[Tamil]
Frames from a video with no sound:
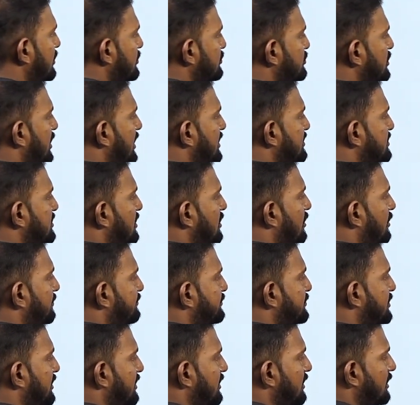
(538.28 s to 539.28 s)
ஸோ ஆன்சர்
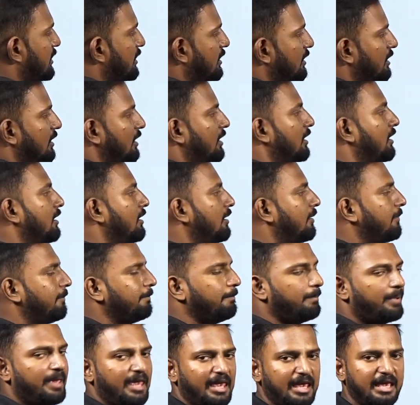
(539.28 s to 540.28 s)
ஆப்ஷன்
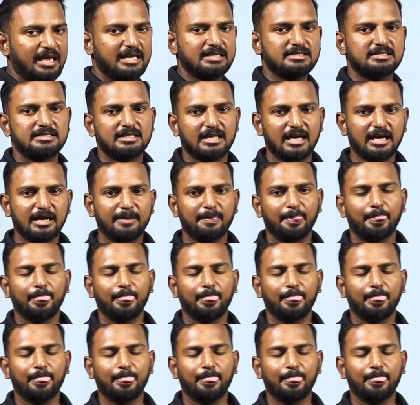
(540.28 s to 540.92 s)
பி இஸ் த